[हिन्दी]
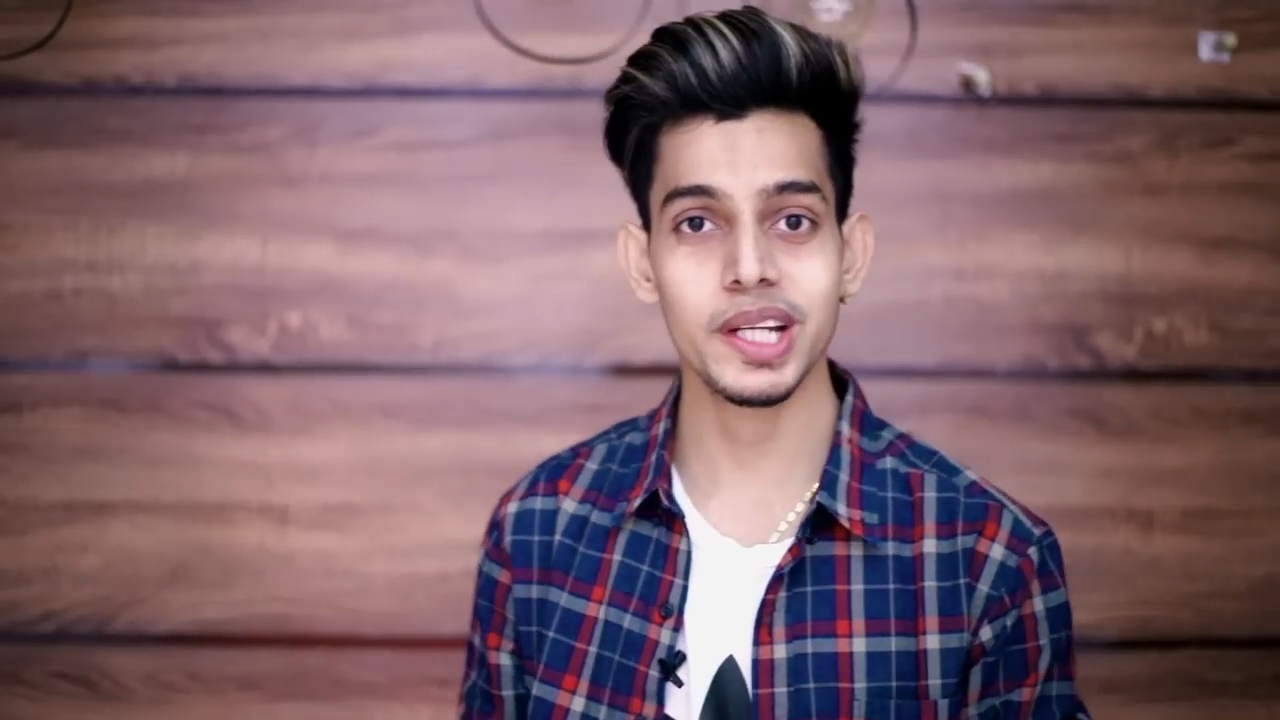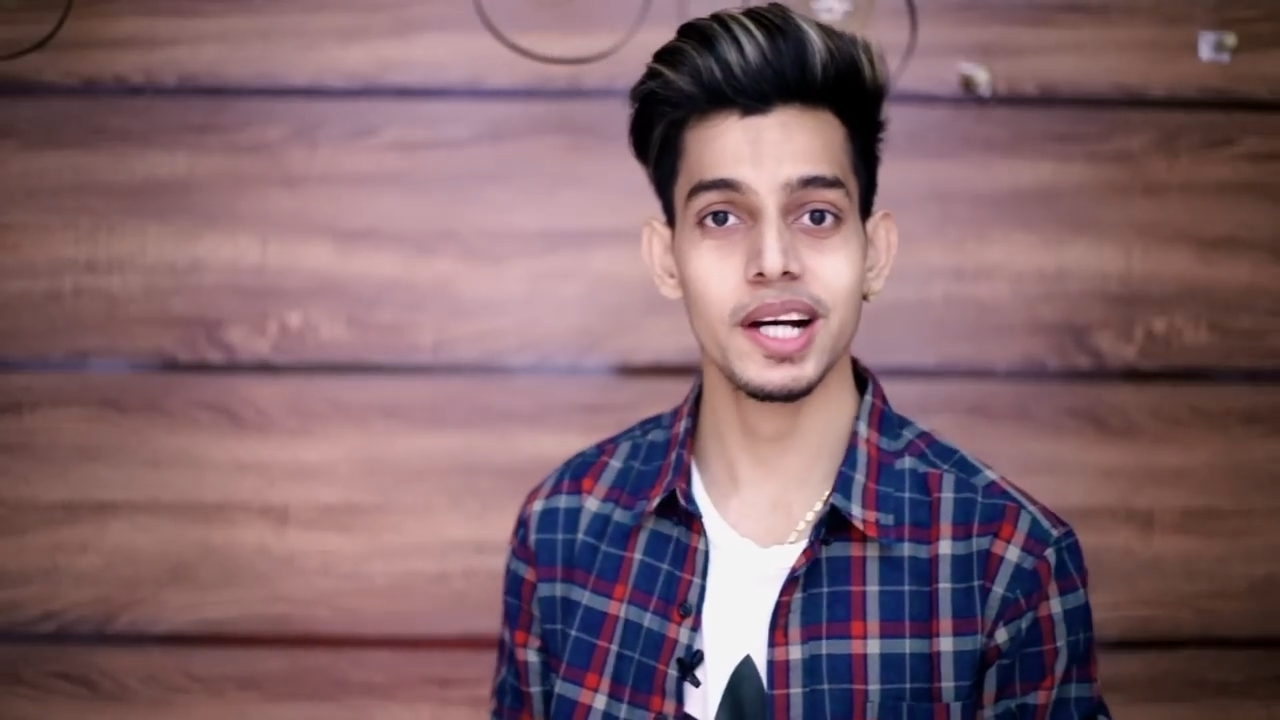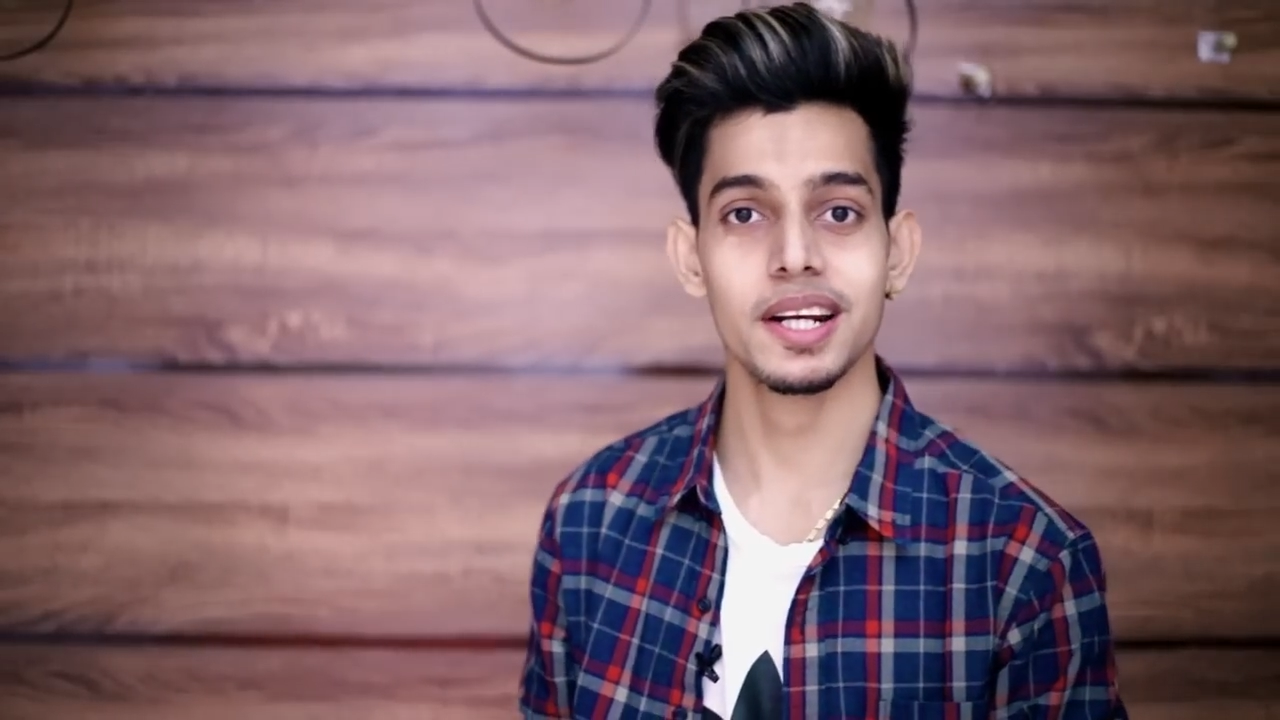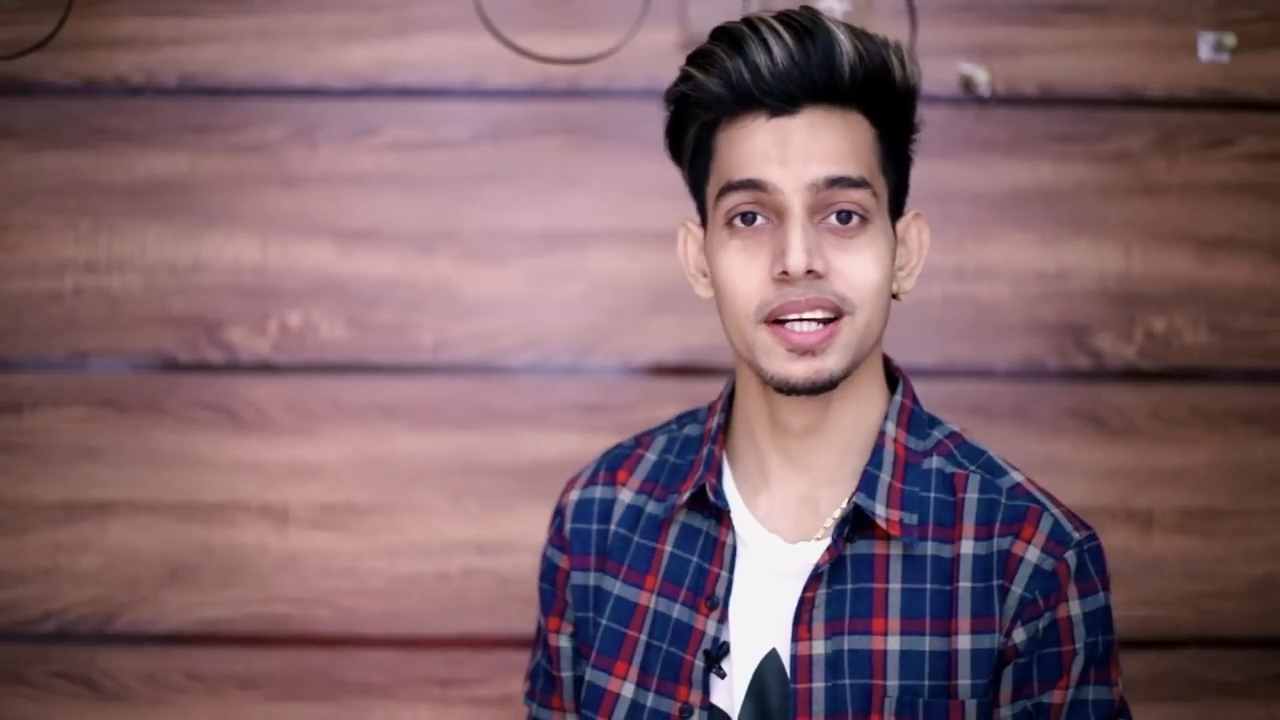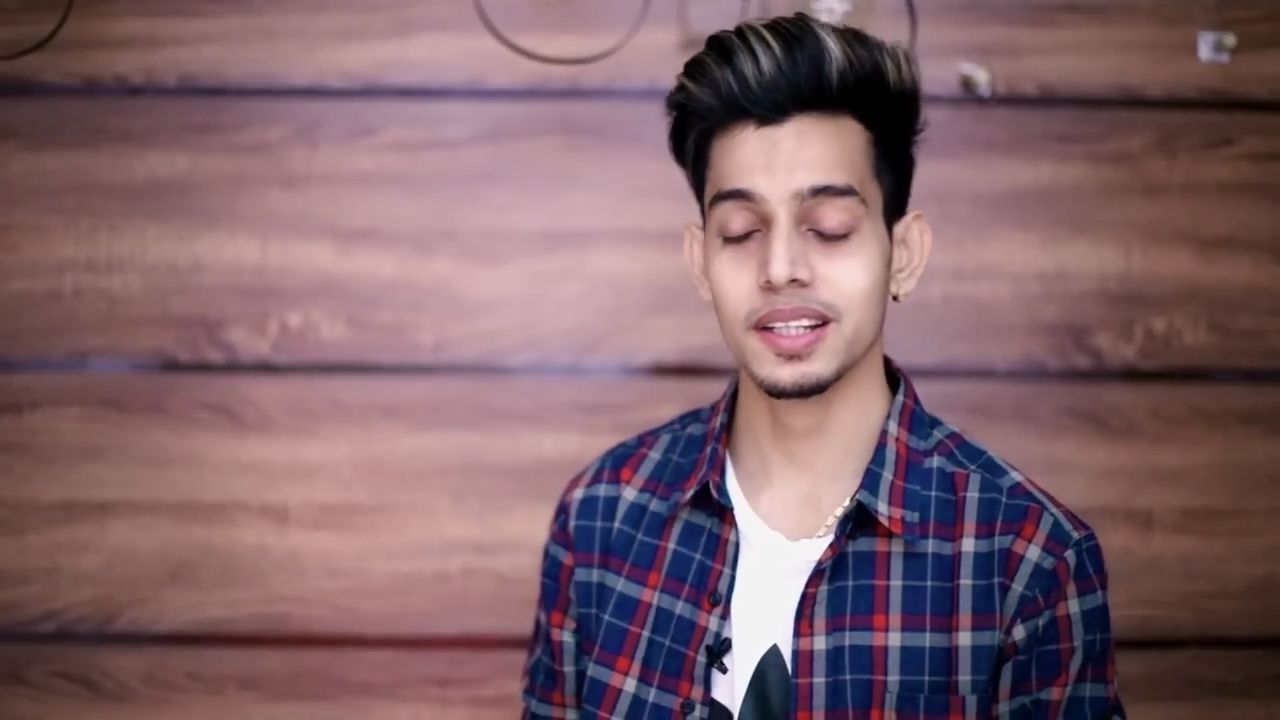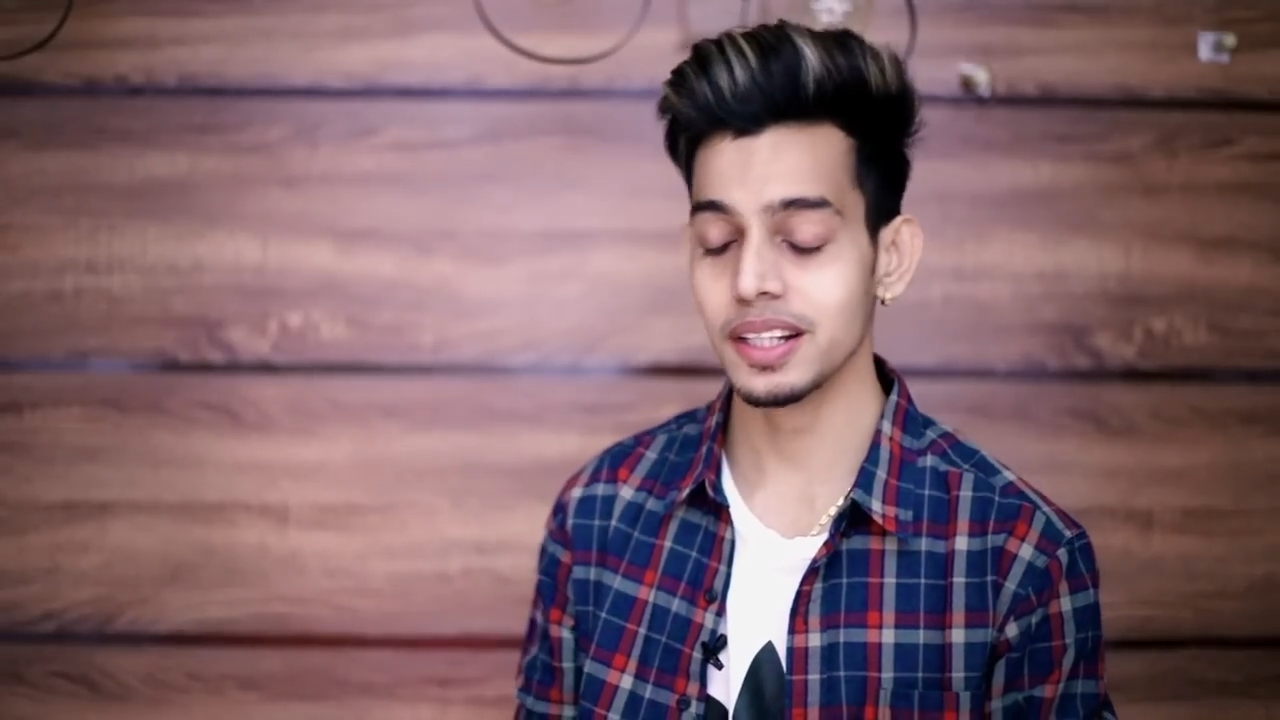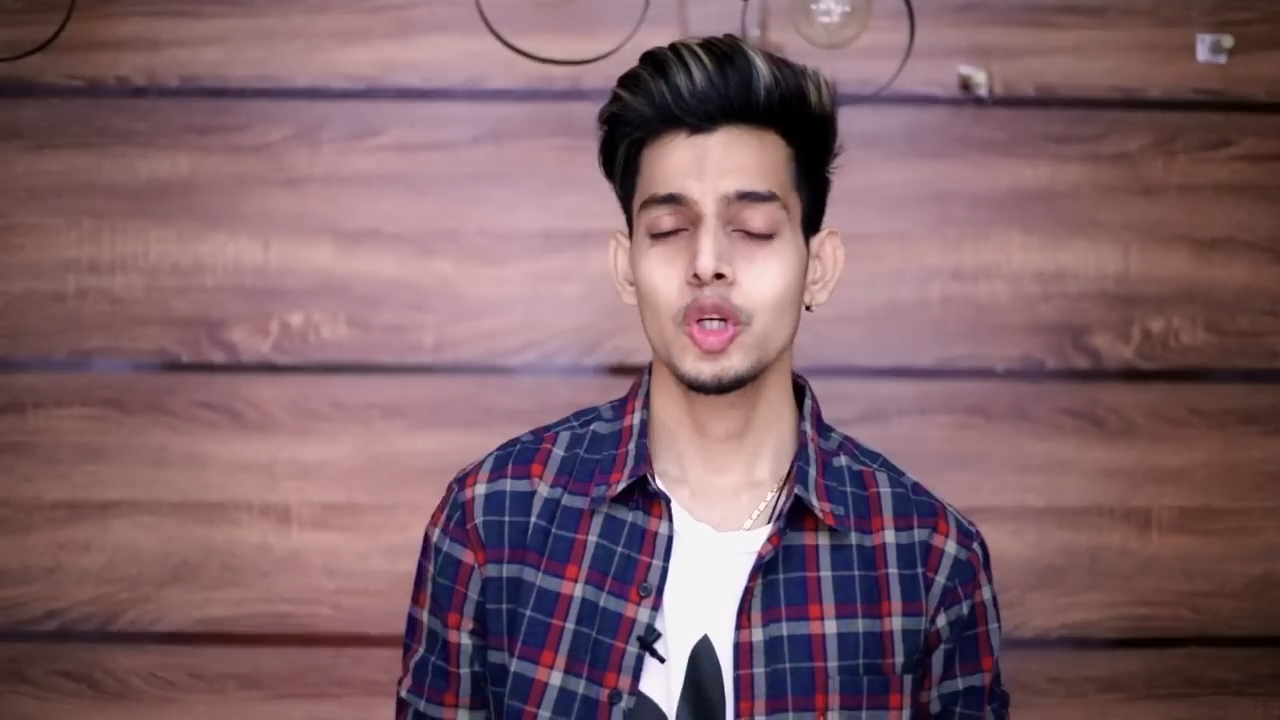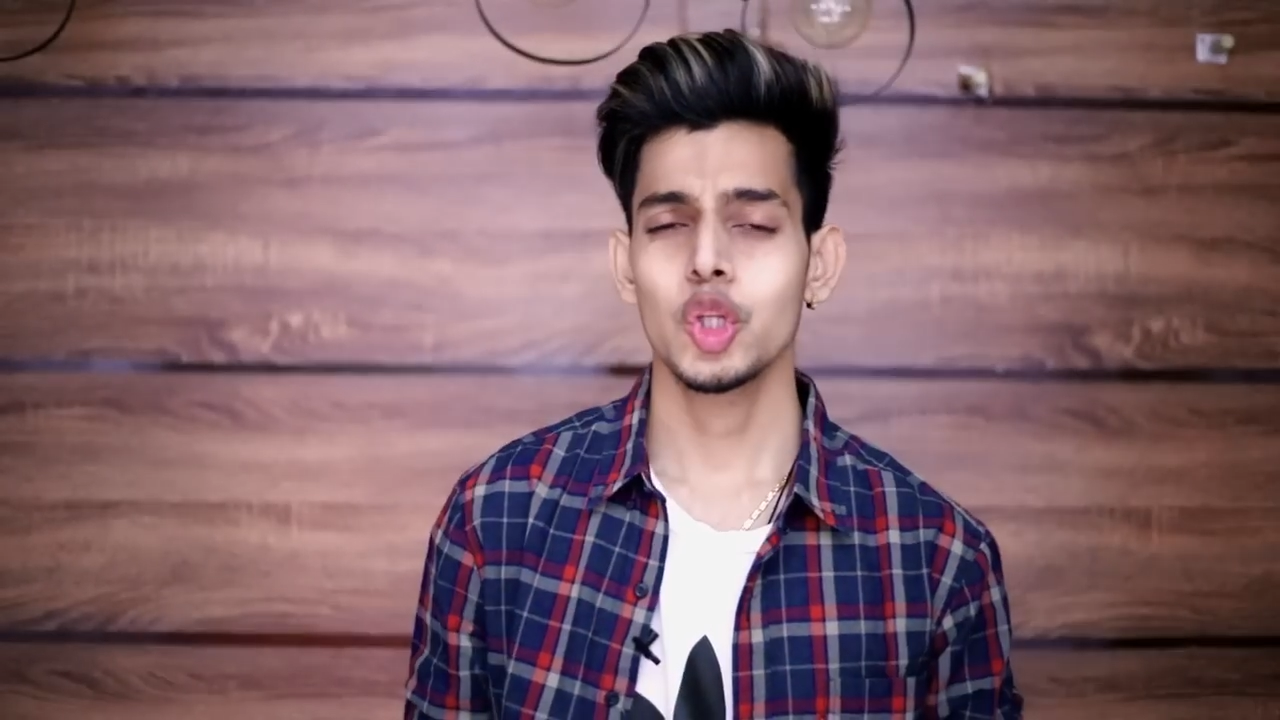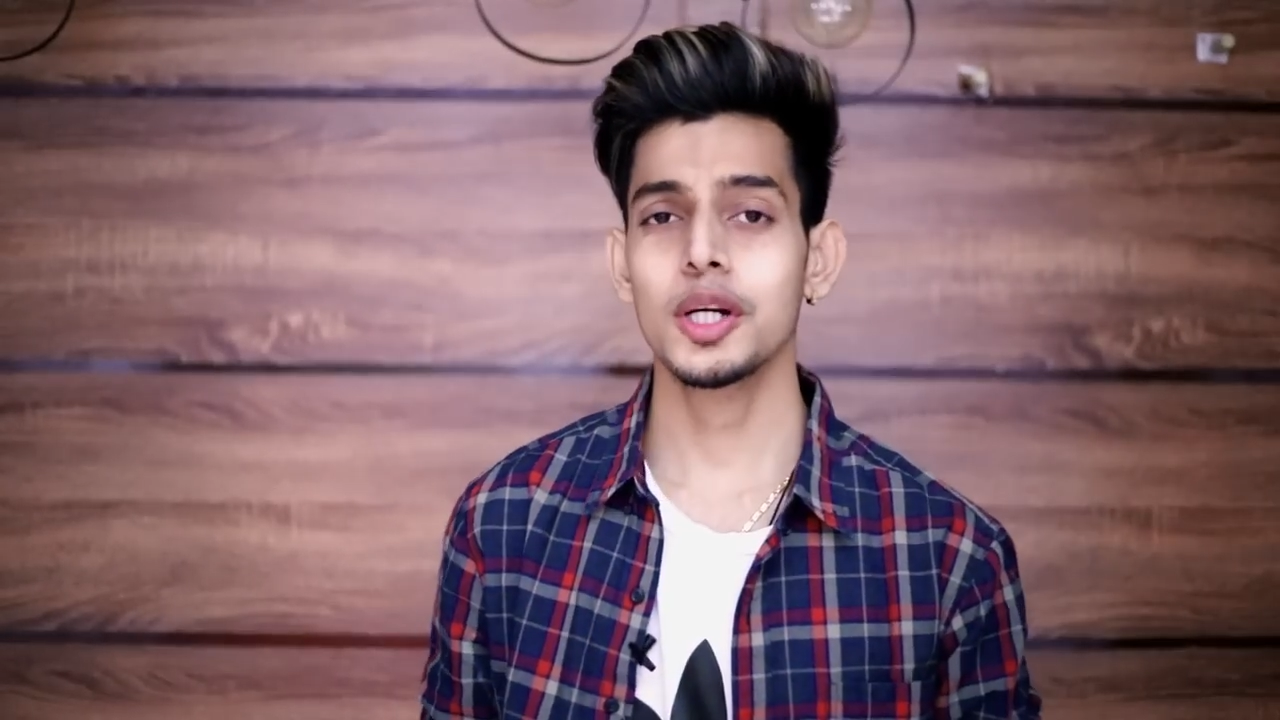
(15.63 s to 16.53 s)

भी डाल रहा था